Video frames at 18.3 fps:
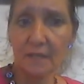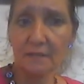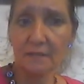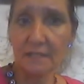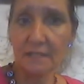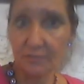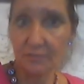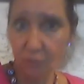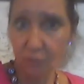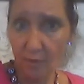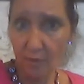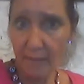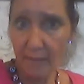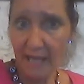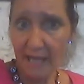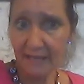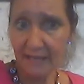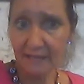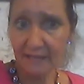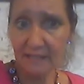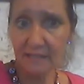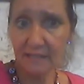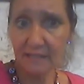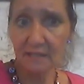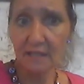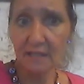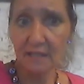des
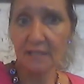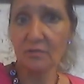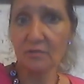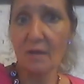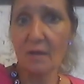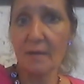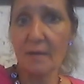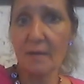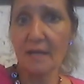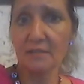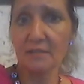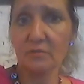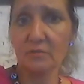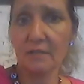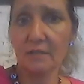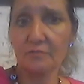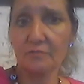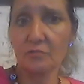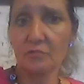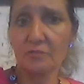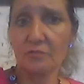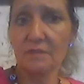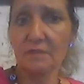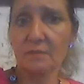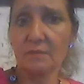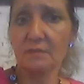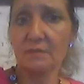Vormärz, also ab 1815 mit